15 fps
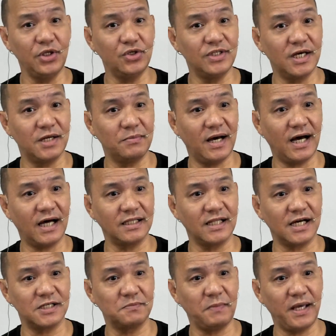nyo dyan, mga
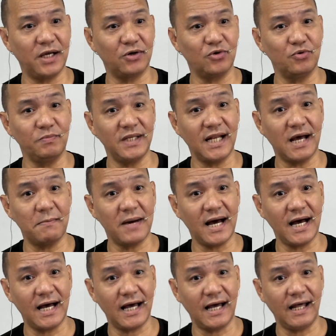ka-taxpayer kung
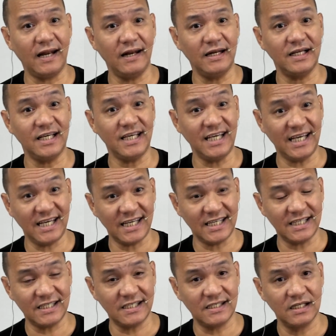minamahal
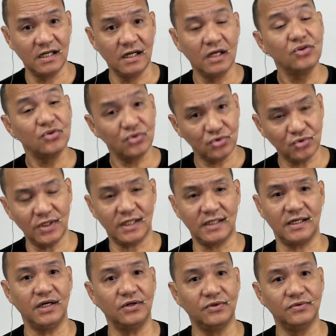is susulat
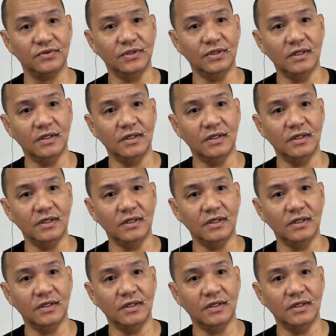kayo.